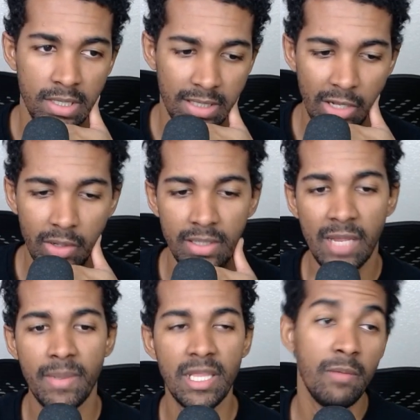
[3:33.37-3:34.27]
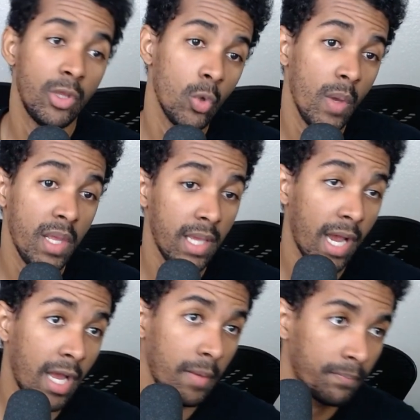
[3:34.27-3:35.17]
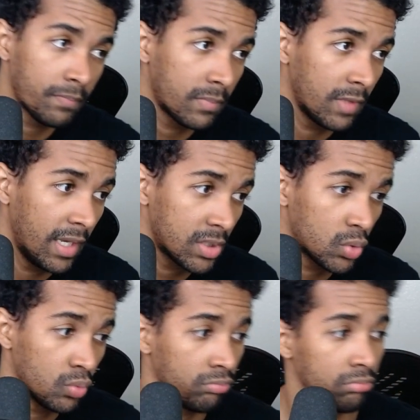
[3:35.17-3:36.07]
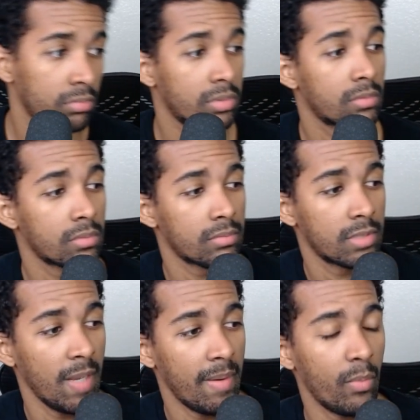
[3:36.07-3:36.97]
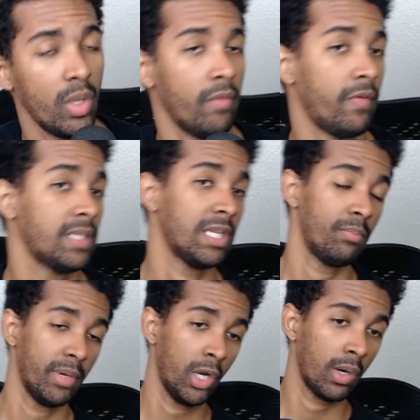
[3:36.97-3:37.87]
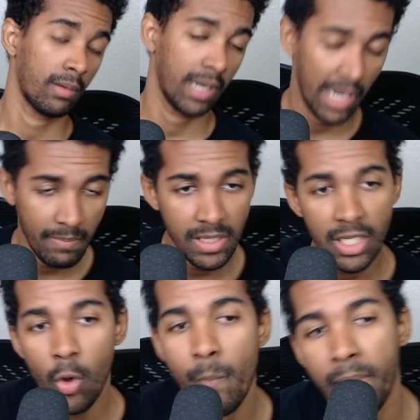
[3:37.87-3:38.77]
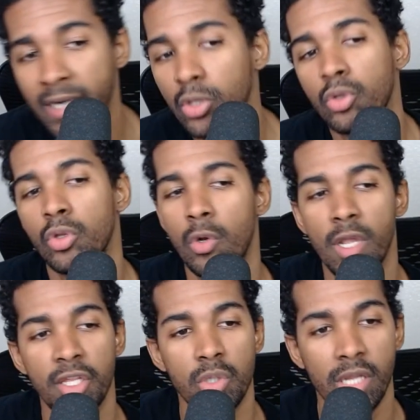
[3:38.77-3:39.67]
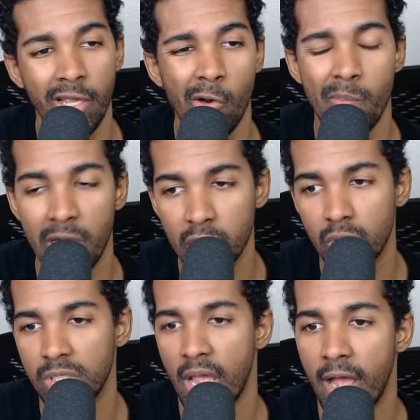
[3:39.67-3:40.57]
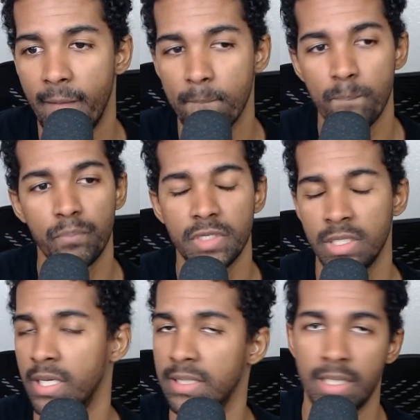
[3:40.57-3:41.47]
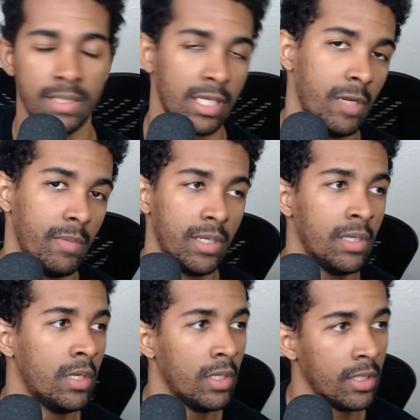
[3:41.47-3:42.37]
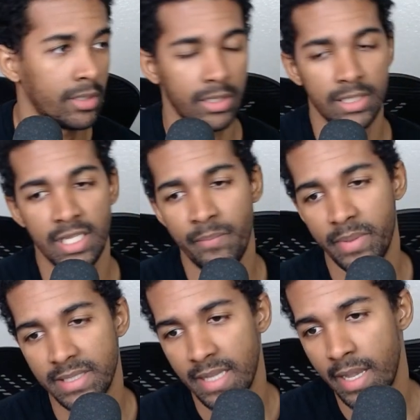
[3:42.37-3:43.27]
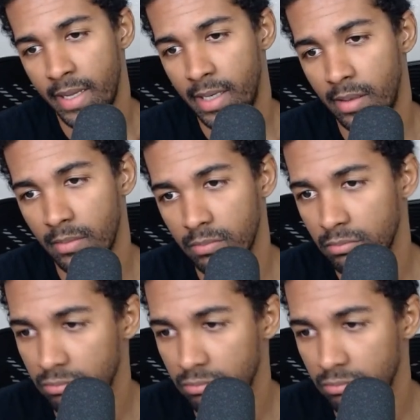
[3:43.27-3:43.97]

Claro, el tema del b 2 ya es un tema muy difícil, pero realmente comparto todo lo que ha dicho Kero Mouse. O sea, si quieres ser streamer, tienes que empezar